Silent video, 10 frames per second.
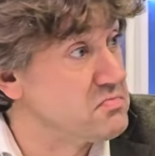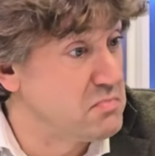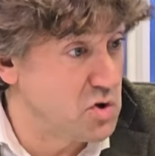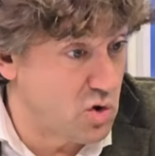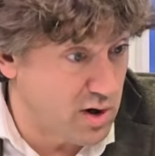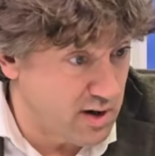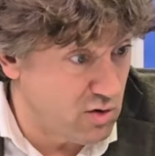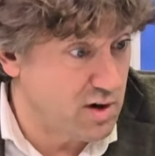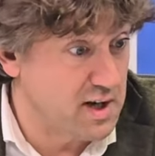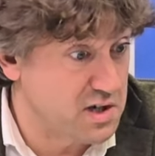Yo
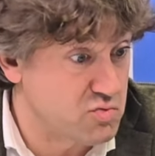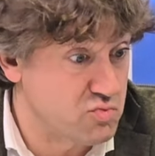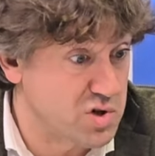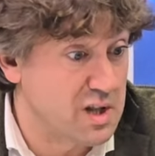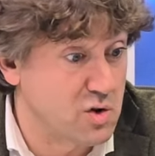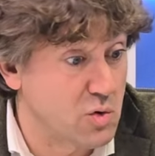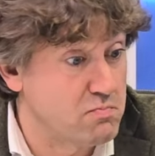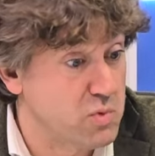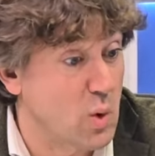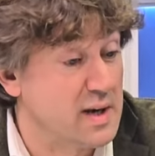creo que es un salto
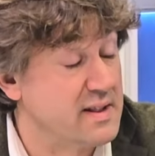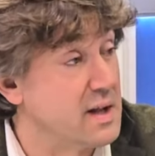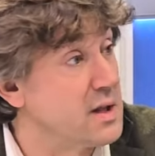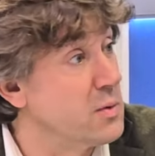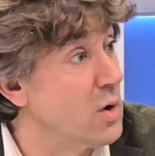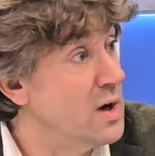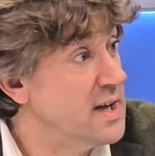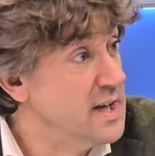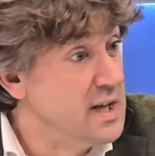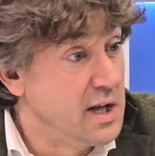cualitativo
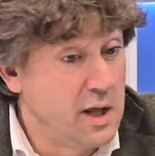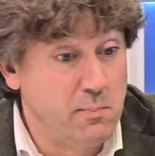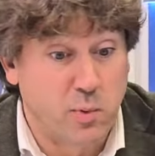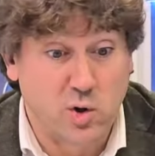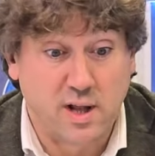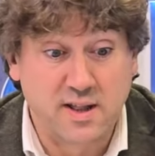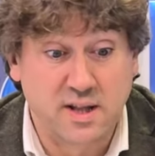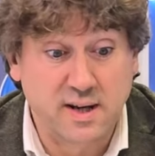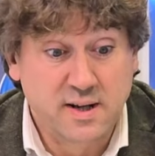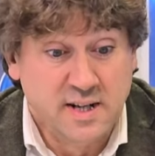
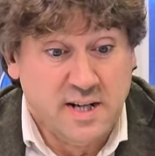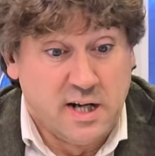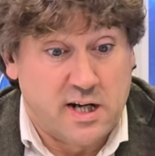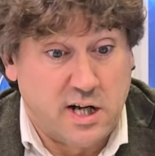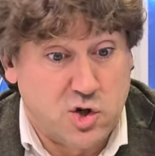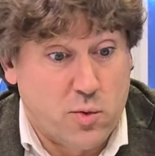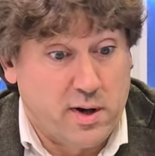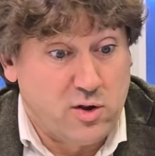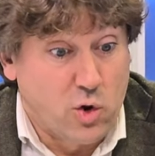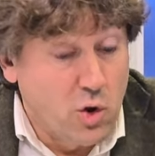importante que
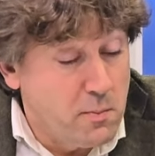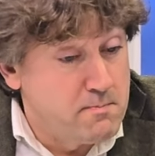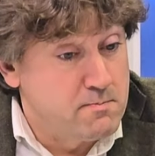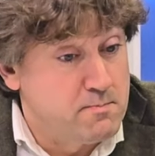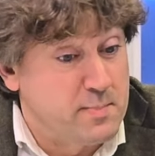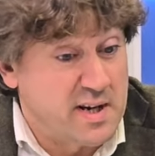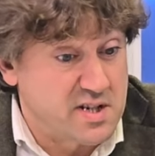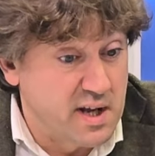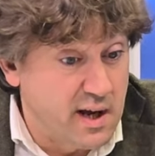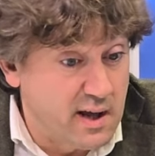sobre todo
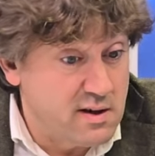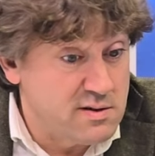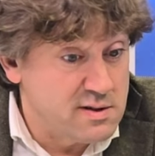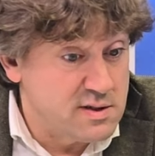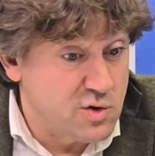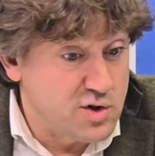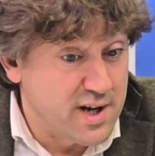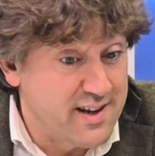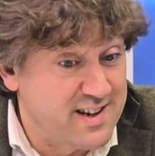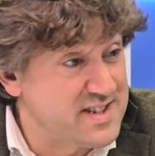persigue eh,
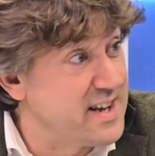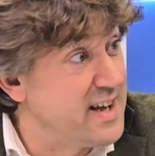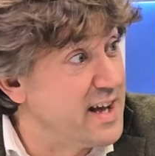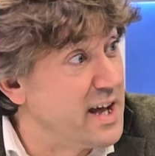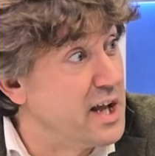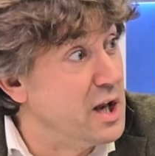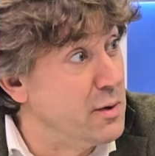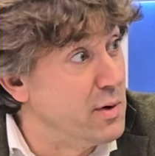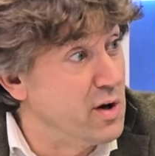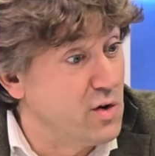conseguir ese
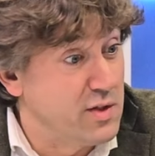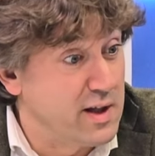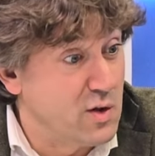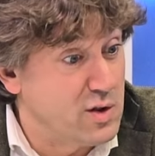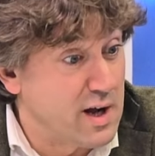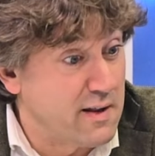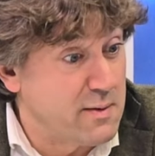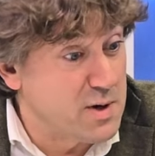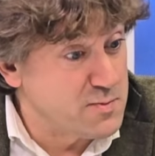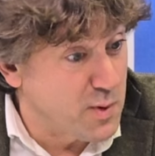equilibrio de dotar de
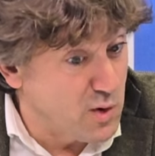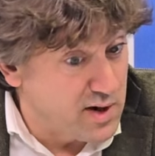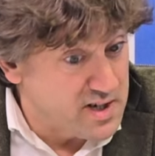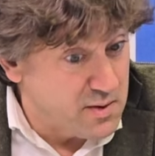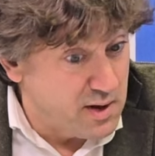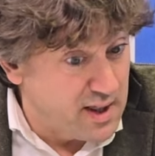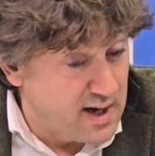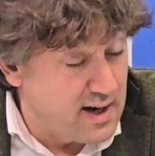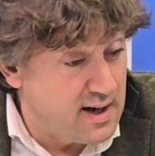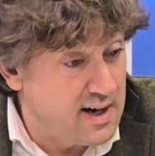más
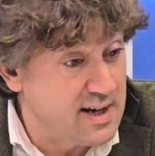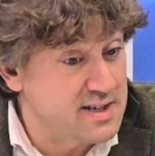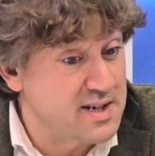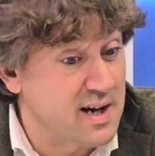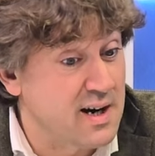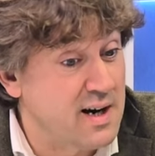progresividad a esa,